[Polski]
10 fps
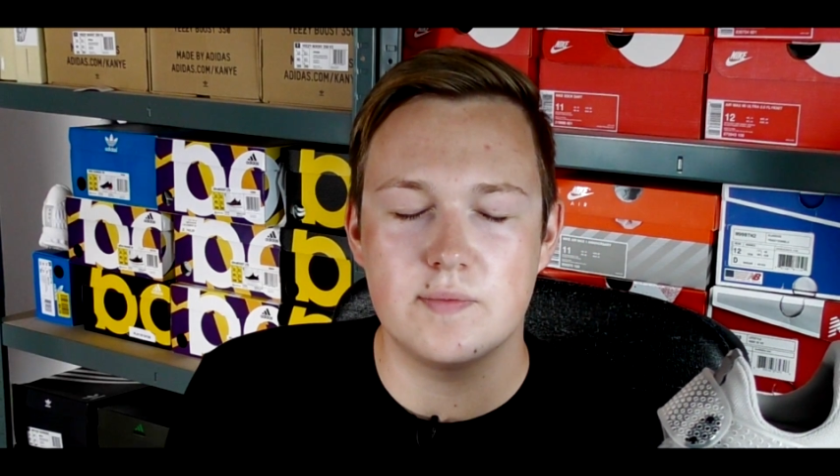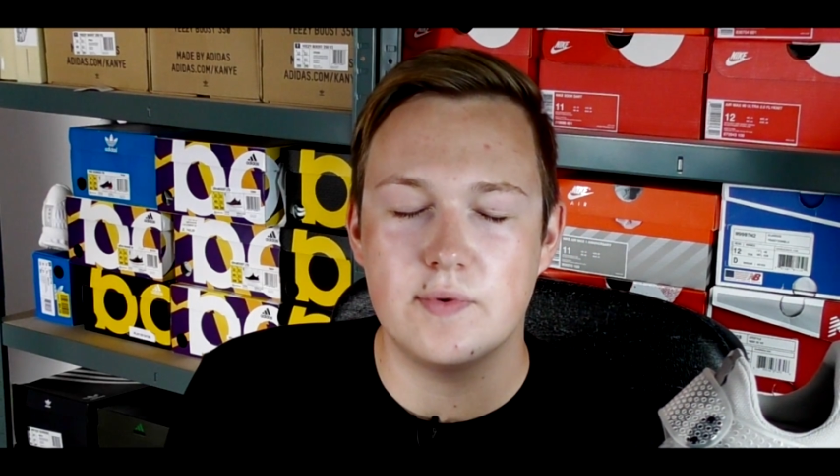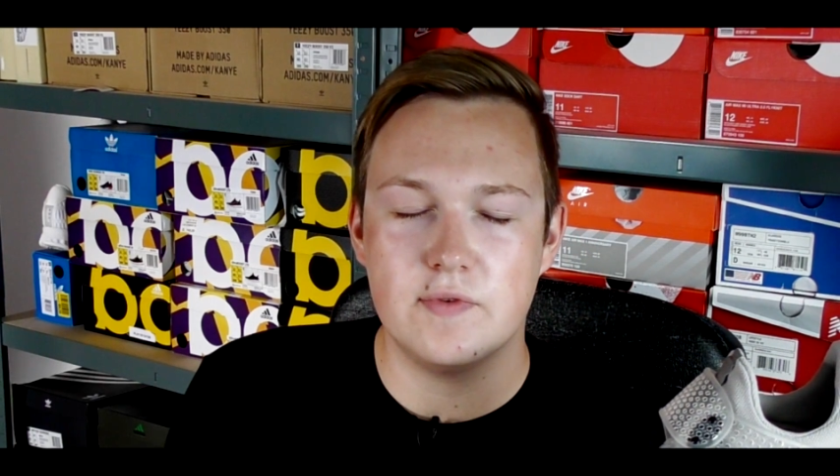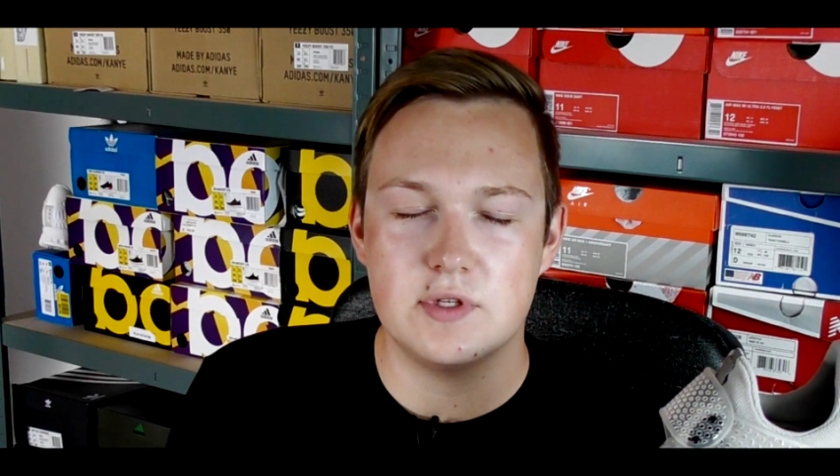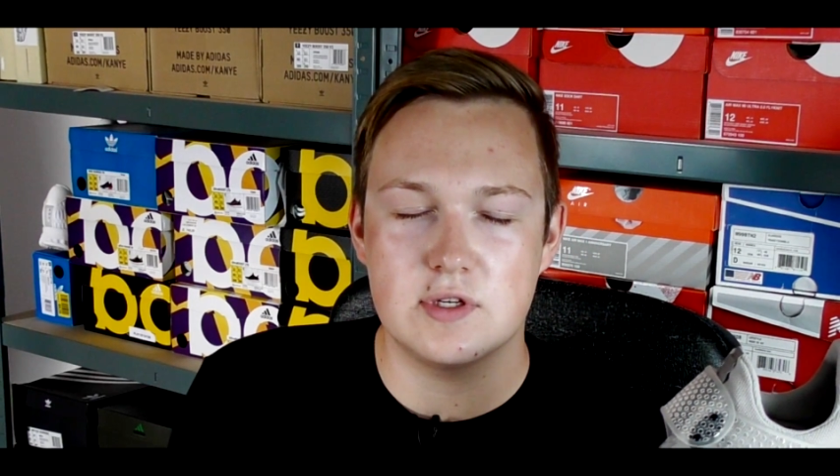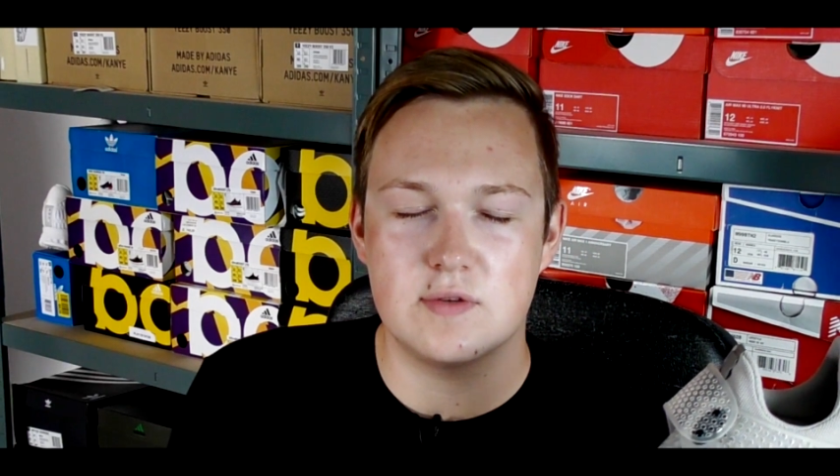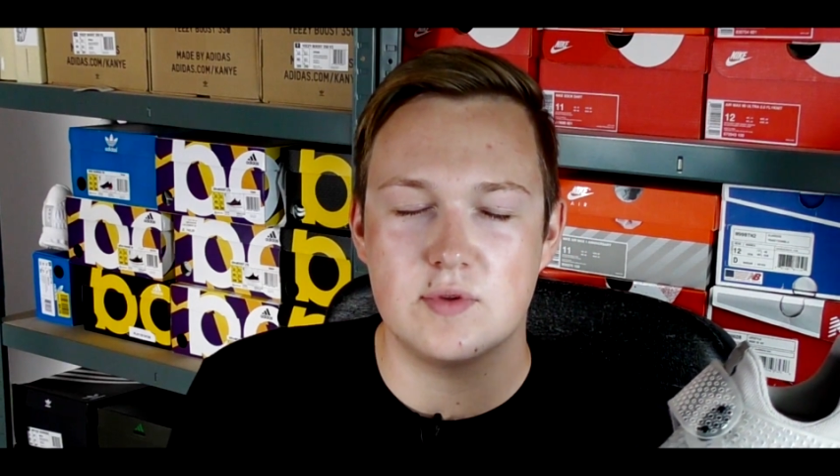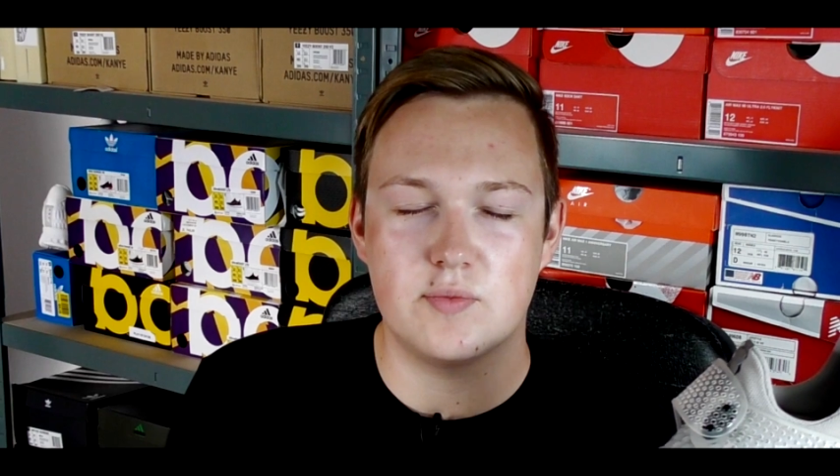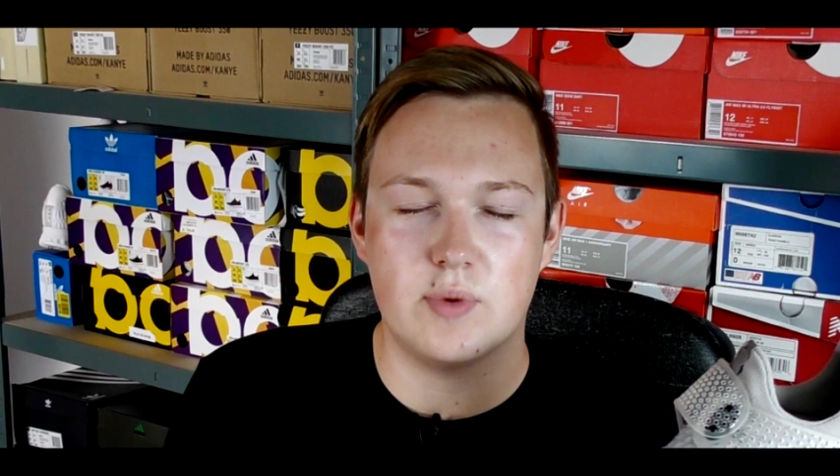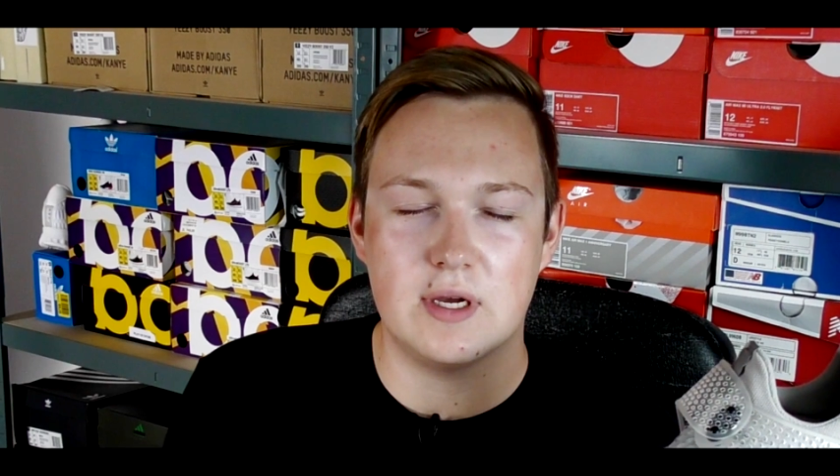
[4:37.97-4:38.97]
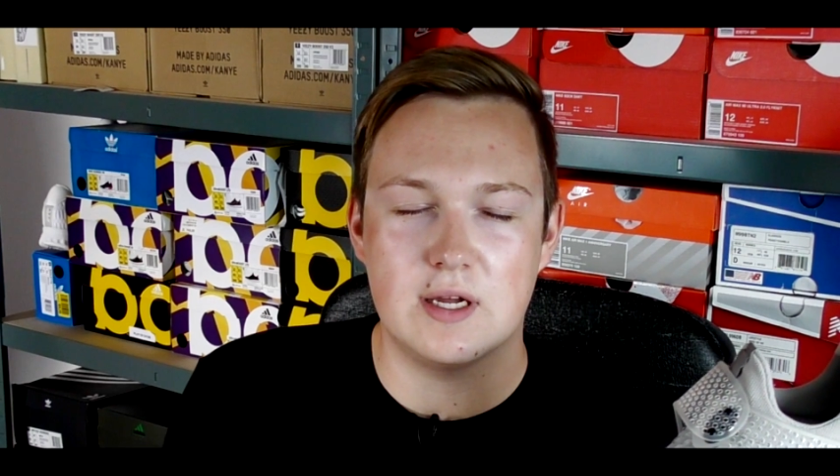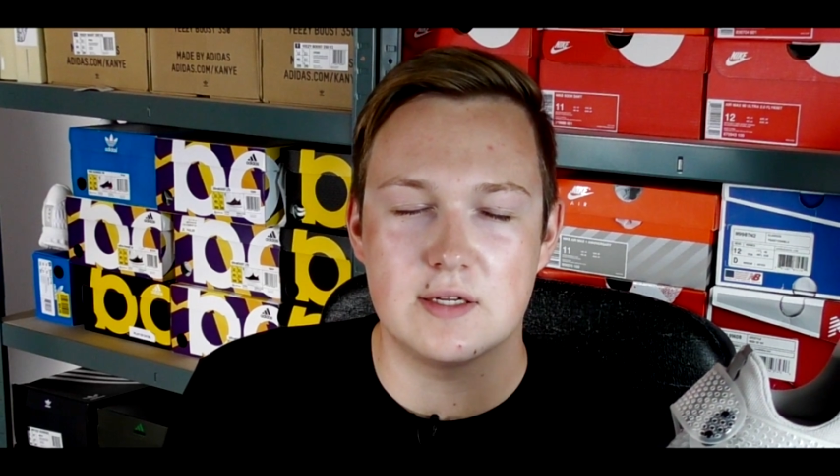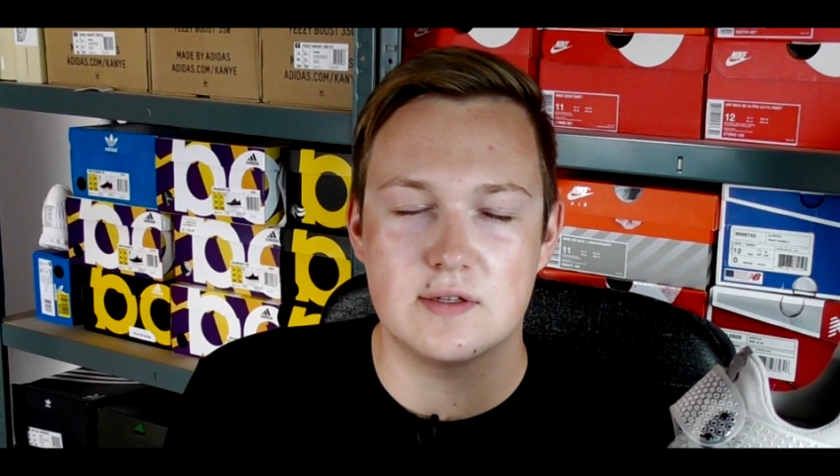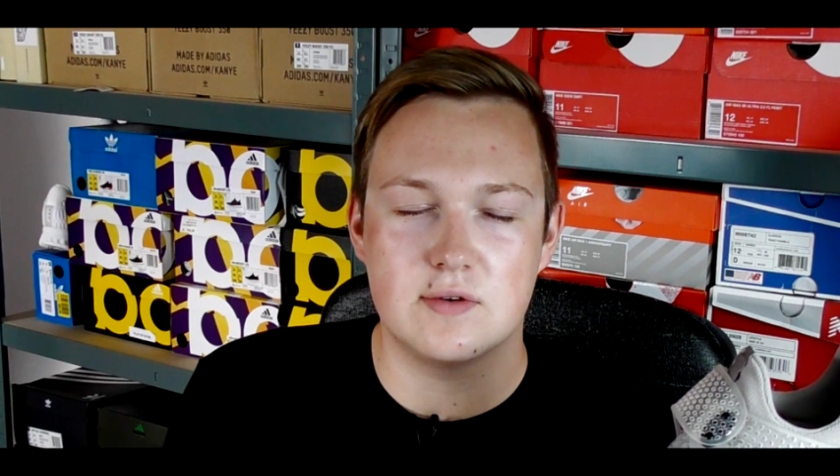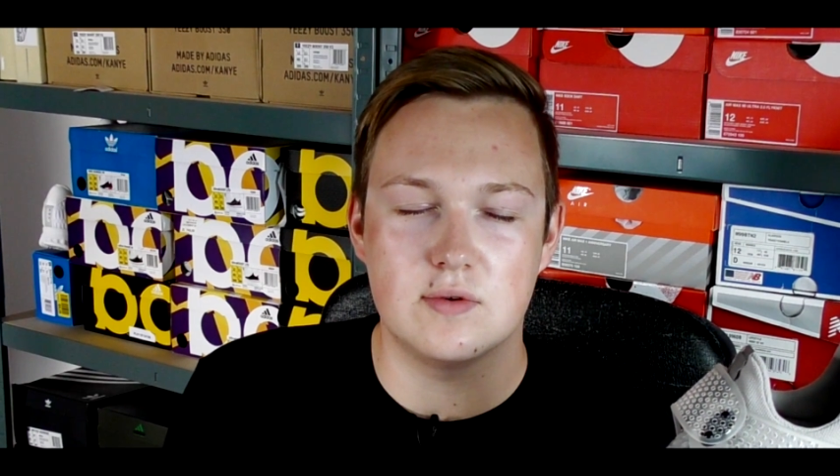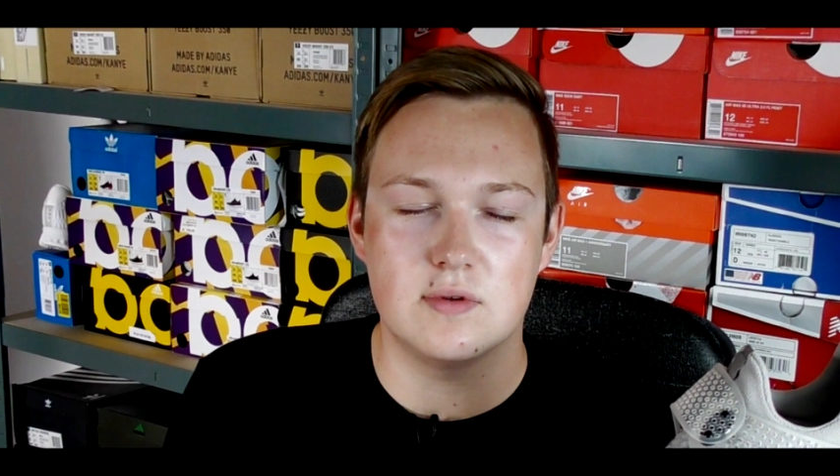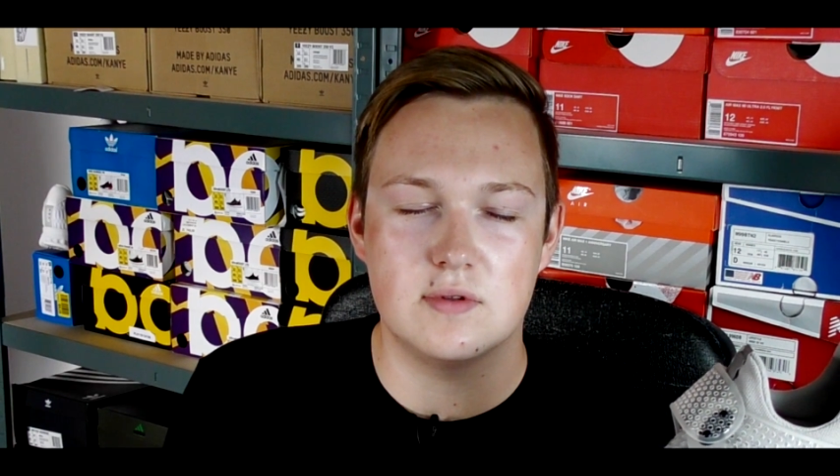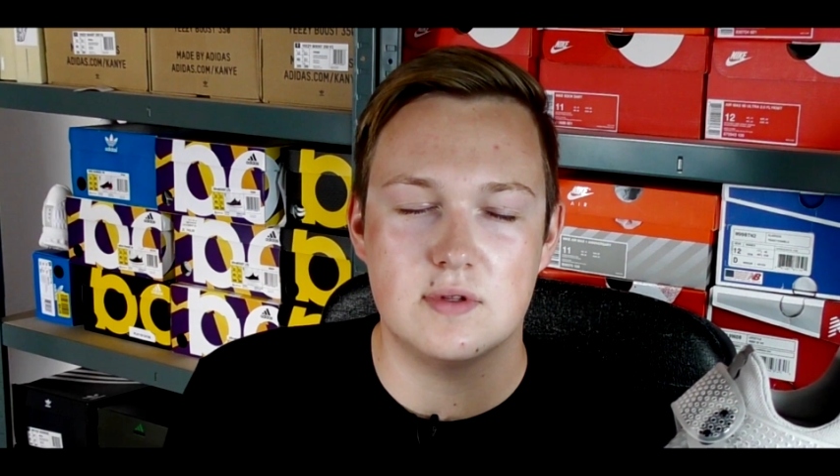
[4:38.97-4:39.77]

powiedzcie sobie to po angielsku.